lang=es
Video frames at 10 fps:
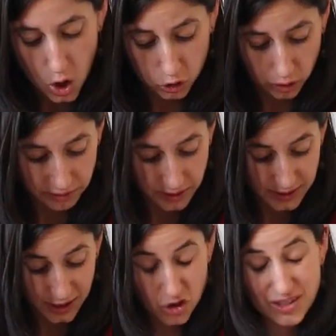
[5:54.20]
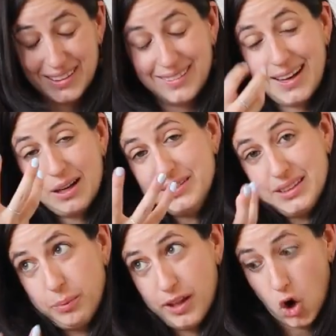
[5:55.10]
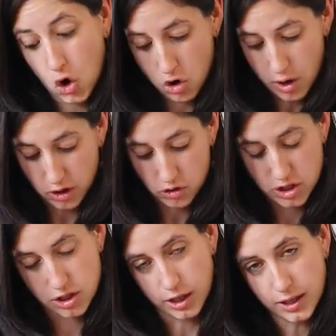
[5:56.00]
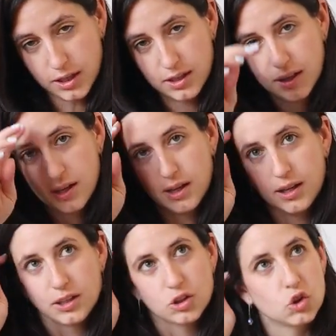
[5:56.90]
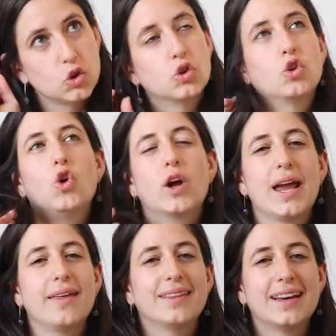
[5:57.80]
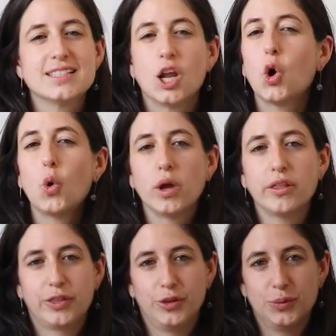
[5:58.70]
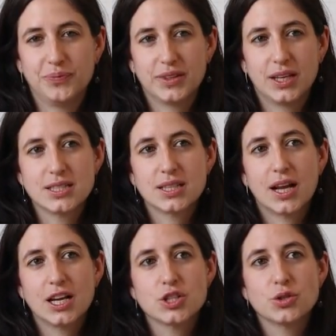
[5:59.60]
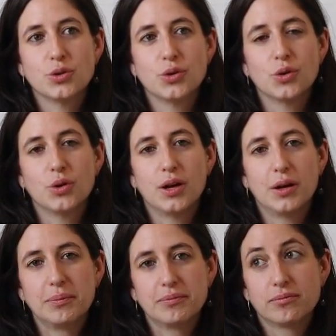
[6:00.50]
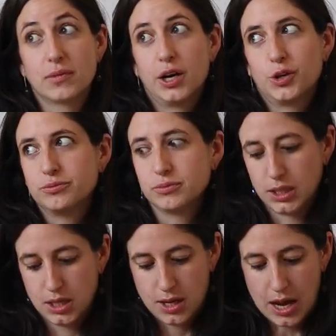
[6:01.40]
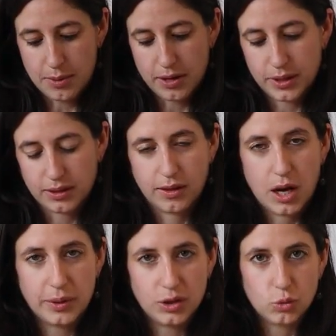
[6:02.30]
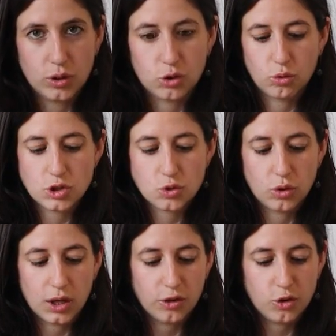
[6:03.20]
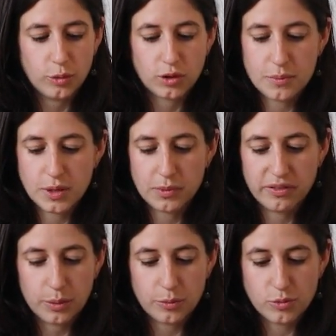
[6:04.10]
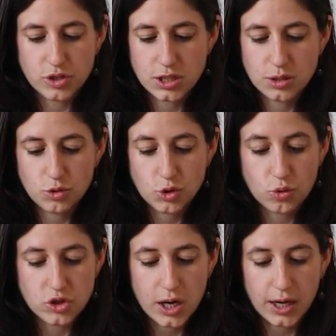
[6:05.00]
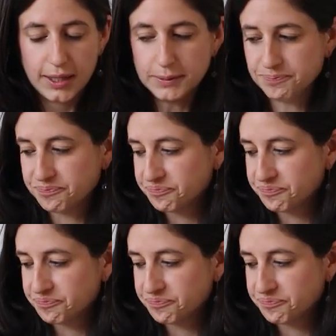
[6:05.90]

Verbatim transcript: Otro referente que no es literalmente pedagogo, Arnold Stern, todo lo que hay detrás del juicio. En este caso, claro, habla a partir de la pintura un estudio que hizo, pero también me frapó muchísimo escucharle.